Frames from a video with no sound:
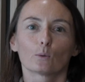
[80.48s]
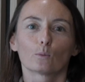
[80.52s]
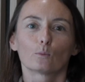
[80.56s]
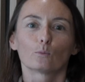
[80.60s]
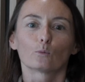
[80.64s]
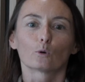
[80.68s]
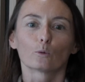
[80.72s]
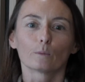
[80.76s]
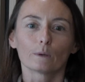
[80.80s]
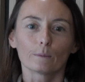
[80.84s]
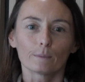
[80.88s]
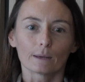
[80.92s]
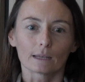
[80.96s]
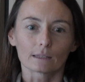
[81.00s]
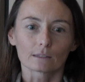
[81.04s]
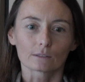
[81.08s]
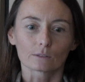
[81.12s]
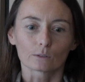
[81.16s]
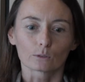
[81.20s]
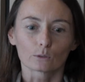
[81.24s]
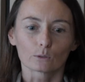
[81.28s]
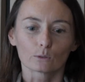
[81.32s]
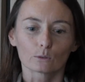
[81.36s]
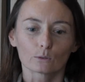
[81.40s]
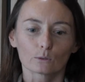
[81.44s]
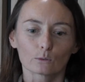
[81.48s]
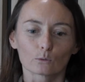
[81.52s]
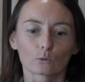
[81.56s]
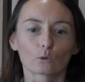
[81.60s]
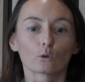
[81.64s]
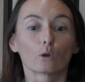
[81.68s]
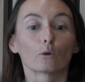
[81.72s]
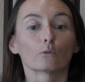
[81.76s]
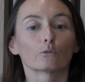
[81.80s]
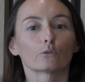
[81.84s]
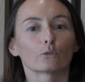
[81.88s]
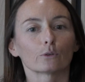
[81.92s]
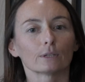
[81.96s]
Pour mes patients, donc
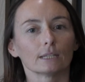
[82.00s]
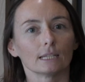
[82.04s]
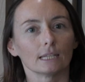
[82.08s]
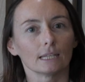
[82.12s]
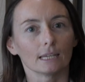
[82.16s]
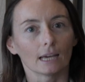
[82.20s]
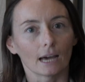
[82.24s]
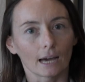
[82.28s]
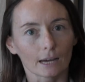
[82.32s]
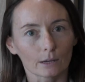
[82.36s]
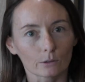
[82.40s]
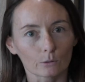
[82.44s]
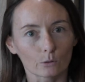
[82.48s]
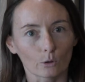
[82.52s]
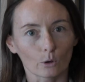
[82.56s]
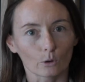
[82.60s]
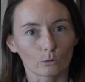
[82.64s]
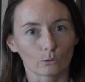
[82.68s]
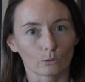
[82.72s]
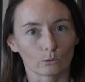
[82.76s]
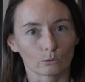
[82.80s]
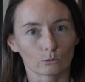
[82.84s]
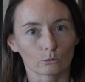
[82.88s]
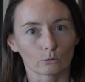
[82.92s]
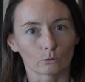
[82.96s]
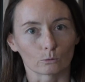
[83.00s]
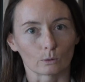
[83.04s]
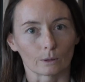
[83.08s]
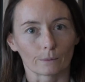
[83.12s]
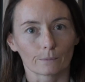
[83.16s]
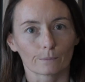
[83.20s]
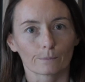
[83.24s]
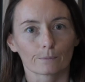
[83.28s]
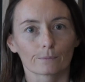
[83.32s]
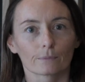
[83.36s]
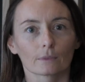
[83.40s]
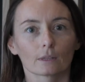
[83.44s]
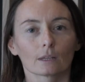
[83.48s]
l'enfant, il est acteur dans le soin.
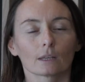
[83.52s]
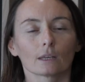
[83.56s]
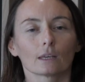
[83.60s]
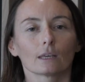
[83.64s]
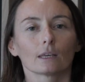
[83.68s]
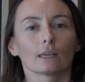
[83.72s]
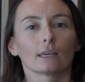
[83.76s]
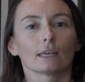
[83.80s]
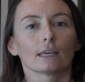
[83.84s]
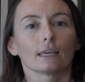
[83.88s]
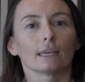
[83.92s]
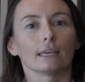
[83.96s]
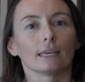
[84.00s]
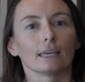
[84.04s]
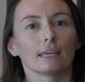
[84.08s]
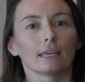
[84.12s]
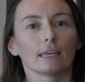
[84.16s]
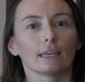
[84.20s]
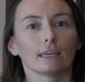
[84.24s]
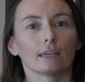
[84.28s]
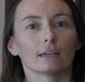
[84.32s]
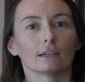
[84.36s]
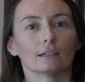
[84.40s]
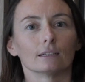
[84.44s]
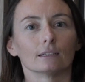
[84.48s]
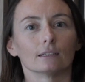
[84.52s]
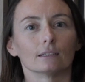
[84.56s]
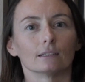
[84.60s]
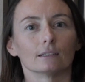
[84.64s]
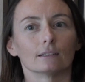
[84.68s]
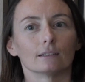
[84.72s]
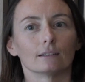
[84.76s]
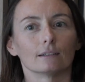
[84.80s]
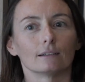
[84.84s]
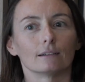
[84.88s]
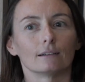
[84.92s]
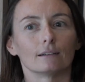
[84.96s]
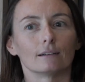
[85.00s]
Et
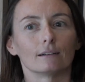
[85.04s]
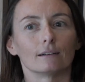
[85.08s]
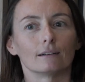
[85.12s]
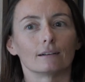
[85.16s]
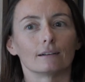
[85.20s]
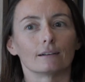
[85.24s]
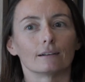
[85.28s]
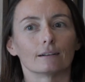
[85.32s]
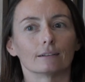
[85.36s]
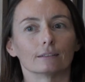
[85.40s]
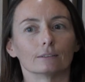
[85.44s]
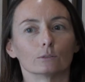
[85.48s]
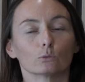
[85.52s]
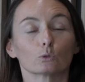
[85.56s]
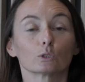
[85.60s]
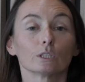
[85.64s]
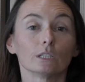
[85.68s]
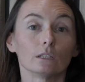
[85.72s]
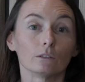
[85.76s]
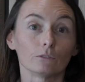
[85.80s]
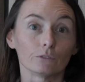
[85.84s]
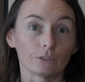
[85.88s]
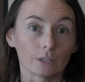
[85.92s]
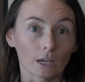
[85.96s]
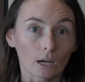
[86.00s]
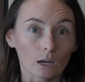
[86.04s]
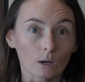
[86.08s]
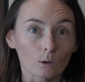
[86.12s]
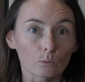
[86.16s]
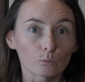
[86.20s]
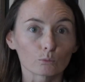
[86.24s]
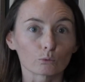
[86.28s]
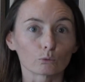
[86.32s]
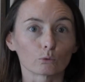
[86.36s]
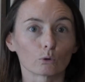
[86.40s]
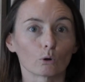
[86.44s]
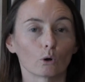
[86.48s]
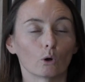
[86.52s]
euh, donc il vient
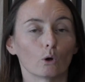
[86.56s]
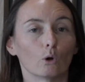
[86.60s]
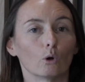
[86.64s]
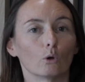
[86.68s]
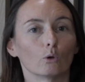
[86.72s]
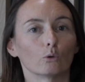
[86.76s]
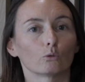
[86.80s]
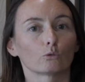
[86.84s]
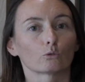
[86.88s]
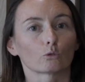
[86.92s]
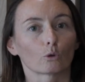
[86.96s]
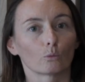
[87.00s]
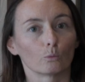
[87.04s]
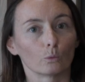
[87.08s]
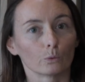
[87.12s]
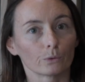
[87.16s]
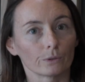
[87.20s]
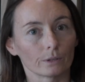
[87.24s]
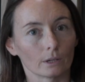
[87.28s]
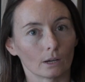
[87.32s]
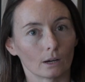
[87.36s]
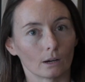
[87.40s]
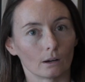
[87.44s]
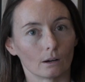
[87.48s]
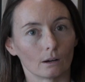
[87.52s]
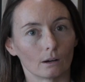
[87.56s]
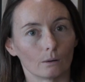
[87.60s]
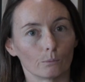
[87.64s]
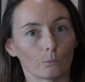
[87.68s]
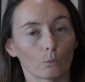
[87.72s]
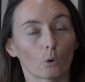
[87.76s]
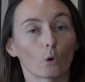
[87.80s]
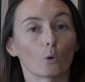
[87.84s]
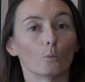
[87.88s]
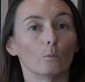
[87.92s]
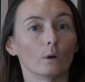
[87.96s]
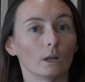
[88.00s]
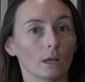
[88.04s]
pour euh, surmonter un
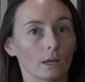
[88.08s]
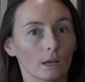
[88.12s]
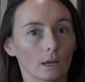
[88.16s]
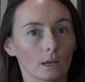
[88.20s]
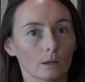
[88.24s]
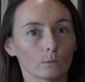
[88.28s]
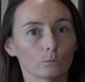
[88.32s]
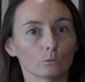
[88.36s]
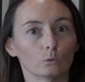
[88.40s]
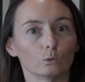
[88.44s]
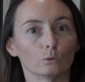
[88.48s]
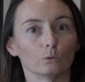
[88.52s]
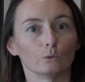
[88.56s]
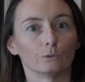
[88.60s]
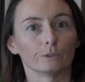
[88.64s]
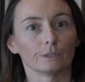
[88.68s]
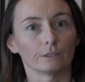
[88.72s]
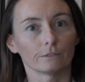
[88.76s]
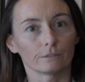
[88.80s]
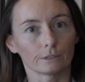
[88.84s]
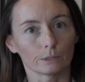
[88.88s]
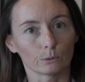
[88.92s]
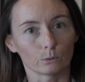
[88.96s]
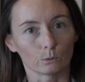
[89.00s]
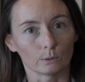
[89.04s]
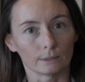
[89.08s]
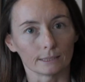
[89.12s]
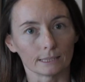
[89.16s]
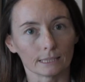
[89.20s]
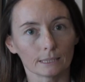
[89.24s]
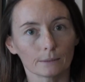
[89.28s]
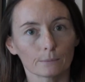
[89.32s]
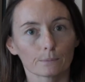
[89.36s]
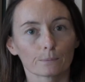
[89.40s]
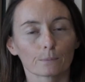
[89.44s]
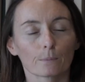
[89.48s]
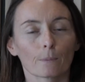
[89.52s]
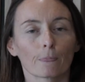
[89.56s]
problème ou une difficulté.
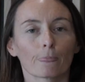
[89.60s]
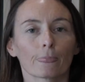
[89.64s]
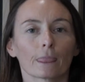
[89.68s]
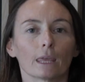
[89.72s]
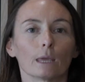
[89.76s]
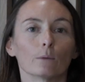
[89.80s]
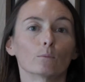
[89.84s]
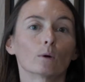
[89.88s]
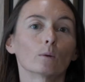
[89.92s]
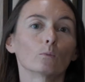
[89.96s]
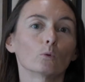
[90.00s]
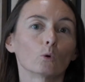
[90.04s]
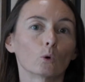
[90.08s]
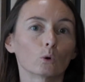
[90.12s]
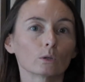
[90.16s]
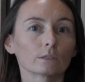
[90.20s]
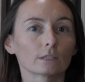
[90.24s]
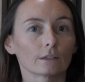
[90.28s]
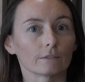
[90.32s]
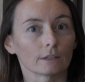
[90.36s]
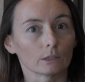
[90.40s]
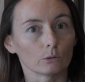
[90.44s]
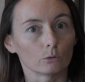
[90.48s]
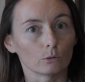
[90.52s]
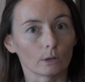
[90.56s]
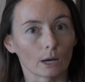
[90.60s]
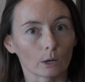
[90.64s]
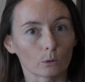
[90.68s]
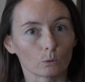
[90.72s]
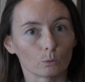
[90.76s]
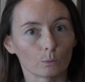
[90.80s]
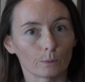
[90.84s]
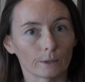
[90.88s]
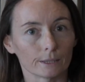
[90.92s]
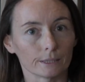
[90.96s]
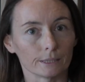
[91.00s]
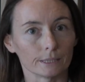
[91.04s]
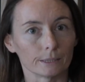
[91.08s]
Et moi, mon rôle, ça va être de
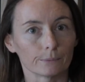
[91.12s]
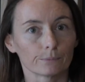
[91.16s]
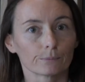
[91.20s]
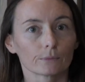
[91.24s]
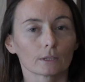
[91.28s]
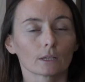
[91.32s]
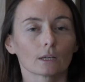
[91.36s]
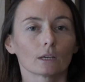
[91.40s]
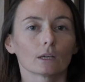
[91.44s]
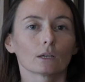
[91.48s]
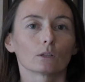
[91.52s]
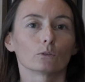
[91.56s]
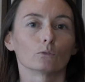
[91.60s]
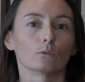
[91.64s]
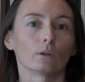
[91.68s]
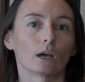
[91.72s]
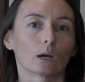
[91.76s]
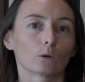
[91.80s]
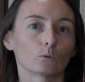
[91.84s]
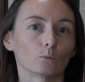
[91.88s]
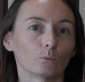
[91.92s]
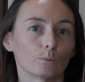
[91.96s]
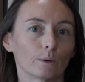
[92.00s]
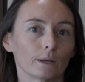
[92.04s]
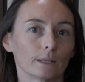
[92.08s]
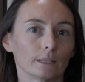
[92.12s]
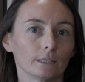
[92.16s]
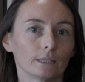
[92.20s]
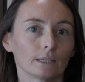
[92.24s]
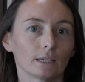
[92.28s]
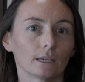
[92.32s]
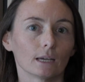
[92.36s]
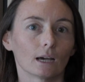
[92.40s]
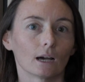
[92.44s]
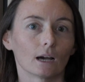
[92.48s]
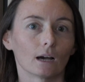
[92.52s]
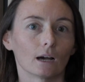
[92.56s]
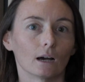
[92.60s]
l'accompagner, de
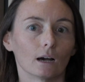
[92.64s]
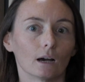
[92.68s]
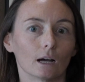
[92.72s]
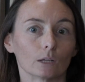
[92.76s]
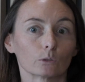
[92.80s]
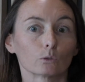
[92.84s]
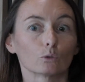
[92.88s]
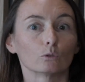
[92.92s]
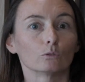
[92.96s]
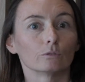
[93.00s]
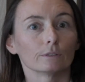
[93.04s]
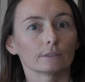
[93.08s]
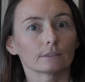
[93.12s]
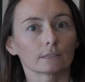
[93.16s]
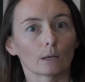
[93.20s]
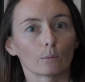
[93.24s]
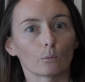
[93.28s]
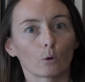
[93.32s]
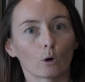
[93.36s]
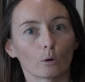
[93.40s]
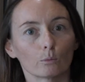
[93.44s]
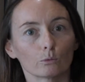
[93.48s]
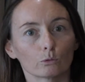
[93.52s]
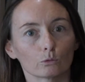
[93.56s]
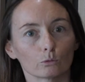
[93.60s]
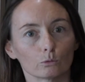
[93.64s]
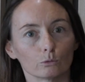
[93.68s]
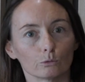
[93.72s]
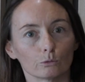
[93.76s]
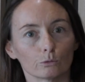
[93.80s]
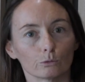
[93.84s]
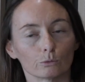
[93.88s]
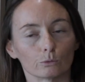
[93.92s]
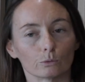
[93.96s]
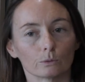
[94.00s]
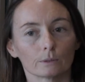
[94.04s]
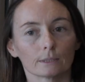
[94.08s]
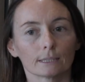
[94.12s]
l'accompagner à, trouver sa propre
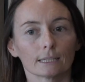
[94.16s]
solution.